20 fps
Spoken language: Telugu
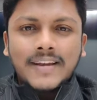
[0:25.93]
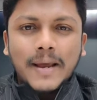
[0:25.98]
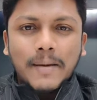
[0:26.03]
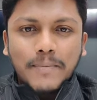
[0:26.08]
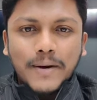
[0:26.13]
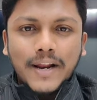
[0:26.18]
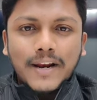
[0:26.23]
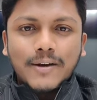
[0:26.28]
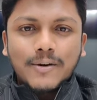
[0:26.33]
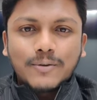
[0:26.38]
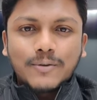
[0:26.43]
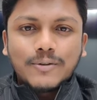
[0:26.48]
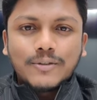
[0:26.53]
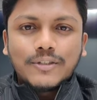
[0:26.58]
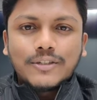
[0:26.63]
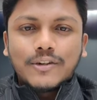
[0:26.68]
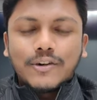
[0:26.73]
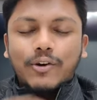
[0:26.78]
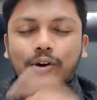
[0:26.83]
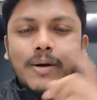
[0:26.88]
ఎప్పుడైనా
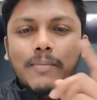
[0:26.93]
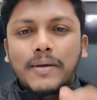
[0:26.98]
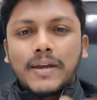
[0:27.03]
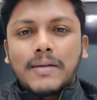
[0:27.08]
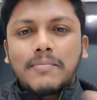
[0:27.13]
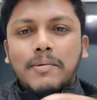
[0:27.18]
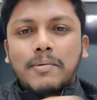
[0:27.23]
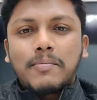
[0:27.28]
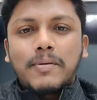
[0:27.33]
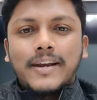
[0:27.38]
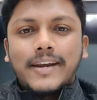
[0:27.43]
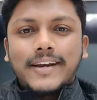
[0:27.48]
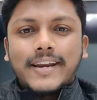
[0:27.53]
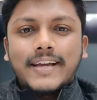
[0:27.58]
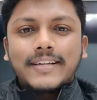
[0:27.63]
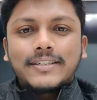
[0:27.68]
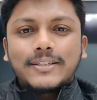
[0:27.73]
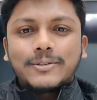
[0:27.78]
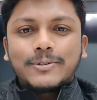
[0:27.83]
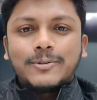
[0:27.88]
గుర్తుంచుకొని ఒక బియర్ మిమ్మల్ని
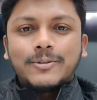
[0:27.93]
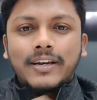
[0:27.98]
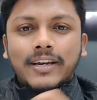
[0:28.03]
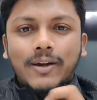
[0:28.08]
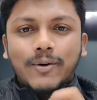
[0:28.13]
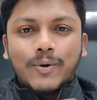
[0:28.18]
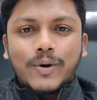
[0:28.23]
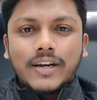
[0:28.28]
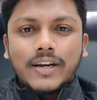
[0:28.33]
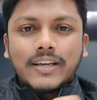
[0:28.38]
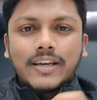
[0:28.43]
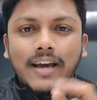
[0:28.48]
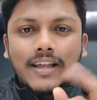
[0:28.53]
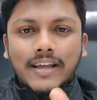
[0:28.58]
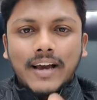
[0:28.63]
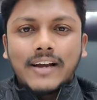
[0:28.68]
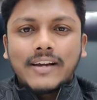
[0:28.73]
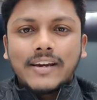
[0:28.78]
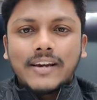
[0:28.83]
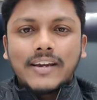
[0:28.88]
అటాక్ అంటే ఒకటి అది
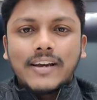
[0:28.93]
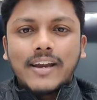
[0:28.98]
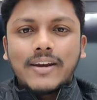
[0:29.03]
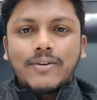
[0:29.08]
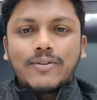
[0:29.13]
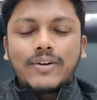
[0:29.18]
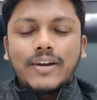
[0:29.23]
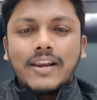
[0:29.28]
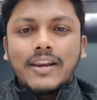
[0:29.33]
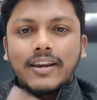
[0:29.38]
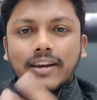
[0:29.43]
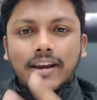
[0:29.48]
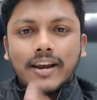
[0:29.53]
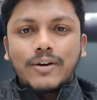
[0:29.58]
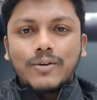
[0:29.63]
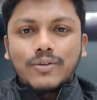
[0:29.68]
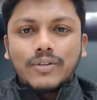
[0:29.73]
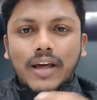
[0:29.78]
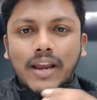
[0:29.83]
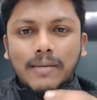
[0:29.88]
హంగ్రీగా అయినా ఉండాలి రెండు
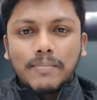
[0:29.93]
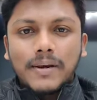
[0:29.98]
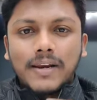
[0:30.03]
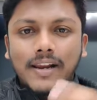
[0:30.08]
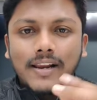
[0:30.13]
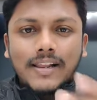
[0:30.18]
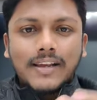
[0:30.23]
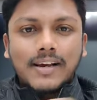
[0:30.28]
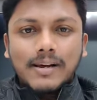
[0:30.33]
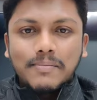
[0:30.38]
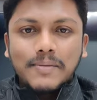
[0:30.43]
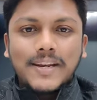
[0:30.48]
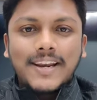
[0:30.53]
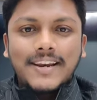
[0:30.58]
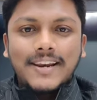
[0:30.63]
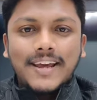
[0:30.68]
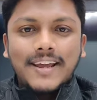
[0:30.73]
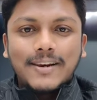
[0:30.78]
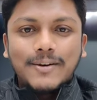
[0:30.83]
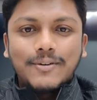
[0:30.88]
దాని పిల్లల దగ్గర మీరైనా
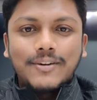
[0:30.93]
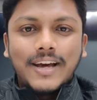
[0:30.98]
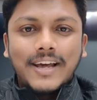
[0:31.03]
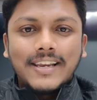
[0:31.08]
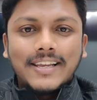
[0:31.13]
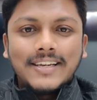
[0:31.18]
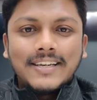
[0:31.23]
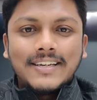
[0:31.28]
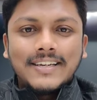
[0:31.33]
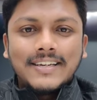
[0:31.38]
వెళ్ళి ఉండాలి